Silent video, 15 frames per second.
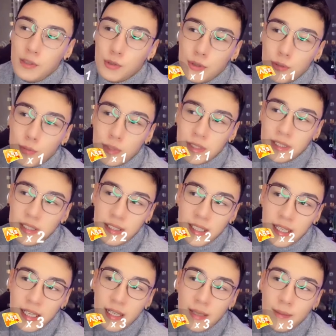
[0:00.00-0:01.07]
就是我今
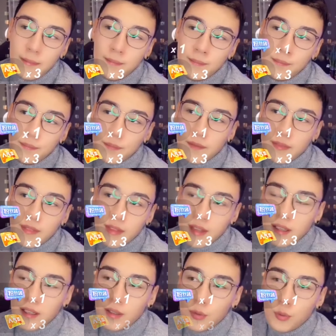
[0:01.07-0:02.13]
天，
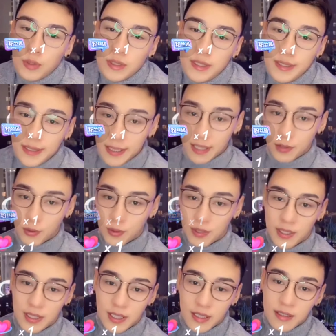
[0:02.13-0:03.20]
我今天就
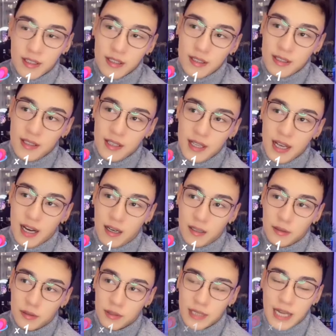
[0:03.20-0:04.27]
是迎着夕阳
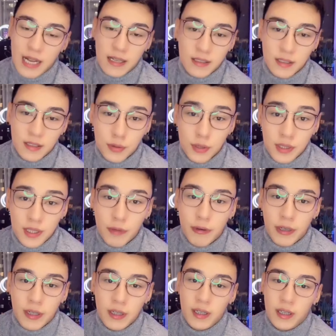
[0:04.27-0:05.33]
开车去接我
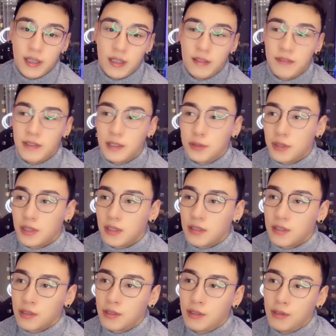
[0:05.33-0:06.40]
哥放学的
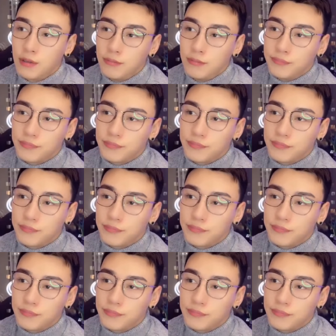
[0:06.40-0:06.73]
时候，